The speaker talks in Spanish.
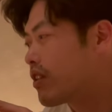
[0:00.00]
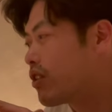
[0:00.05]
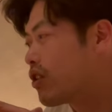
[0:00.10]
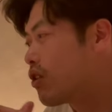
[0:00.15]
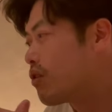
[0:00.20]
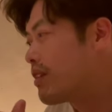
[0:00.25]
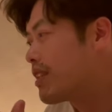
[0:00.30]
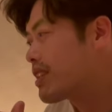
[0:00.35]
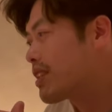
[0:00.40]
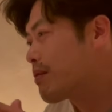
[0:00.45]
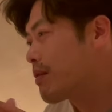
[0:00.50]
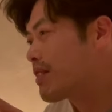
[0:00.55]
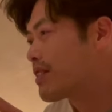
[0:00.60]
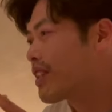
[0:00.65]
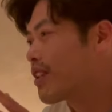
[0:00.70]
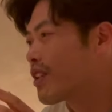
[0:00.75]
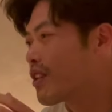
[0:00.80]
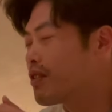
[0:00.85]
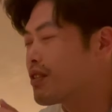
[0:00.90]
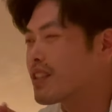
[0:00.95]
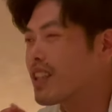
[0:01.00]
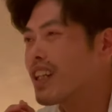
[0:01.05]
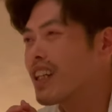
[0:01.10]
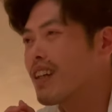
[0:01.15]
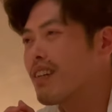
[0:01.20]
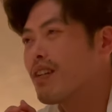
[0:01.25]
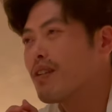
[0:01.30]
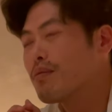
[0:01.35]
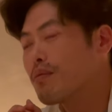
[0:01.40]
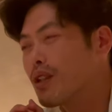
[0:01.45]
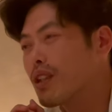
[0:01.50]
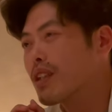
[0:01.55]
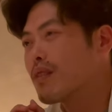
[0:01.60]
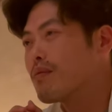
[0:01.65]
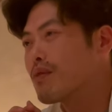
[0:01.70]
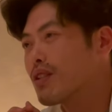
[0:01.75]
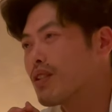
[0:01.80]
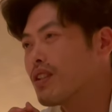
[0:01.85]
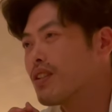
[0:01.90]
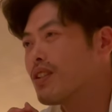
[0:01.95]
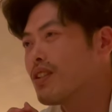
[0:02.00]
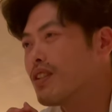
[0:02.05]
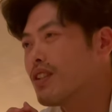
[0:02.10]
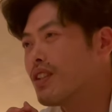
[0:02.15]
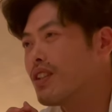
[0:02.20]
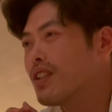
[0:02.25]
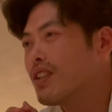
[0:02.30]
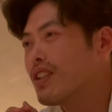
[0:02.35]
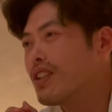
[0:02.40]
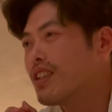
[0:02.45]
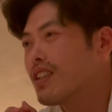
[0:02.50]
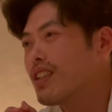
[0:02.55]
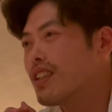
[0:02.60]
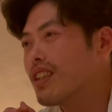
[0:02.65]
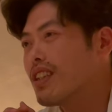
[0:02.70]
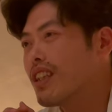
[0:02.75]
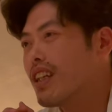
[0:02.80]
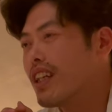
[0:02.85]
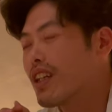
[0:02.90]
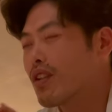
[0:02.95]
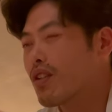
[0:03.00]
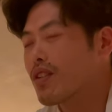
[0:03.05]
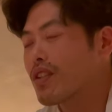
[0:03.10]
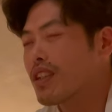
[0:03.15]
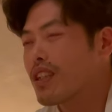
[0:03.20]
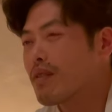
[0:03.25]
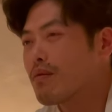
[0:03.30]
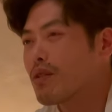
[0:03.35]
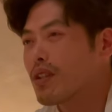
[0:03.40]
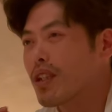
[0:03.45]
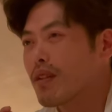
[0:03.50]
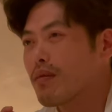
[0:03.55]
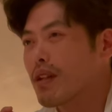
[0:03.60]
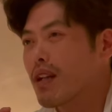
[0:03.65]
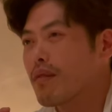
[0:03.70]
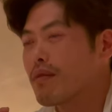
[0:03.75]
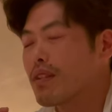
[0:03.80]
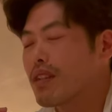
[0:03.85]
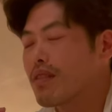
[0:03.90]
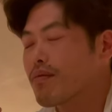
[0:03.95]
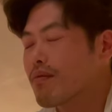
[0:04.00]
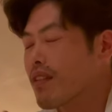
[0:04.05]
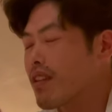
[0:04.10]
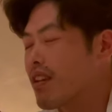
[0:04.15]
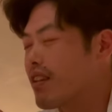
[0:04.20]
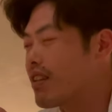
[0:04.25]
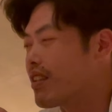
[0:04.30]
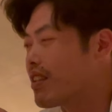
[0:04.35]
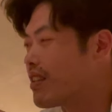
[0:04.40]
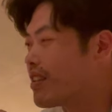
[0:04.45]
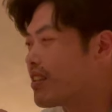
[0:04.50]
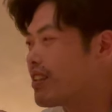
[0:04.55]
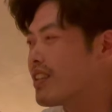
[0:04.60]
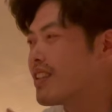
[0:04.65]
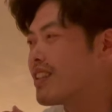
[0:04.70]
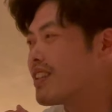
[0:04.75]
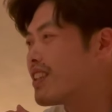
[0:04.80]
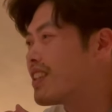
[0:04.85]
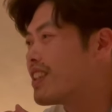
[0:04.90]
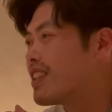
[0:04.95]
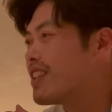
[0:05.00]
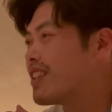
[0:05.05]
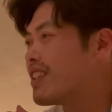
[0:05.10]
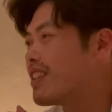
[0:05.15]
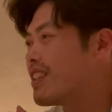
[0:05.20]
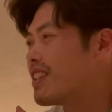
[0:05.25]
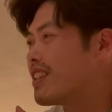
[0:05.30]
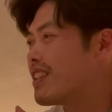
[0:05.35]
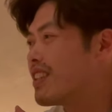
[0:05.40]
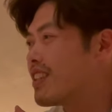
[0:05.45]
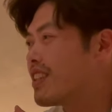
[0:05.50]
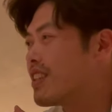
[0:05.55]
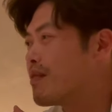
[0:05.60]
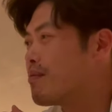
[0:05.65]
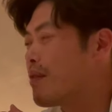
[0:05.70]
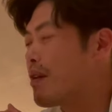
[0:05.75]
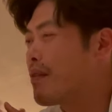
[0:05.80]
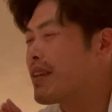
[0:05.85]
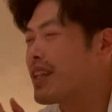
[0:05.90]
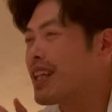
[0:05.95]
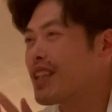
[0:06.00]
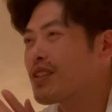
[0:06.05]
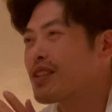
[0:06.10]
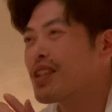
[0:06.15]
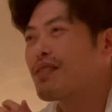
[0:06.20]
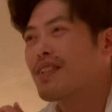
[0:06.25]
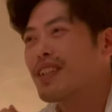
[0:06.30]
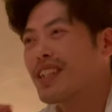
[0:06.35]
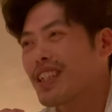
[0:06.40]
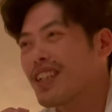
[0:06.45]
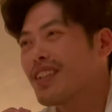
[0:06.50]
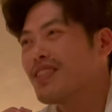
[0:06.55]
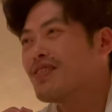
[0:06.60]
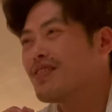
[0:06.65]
hubiese pensado que hubiese acabado, por ejemplo, en cocina porque para mí mm, me veía de otra manera.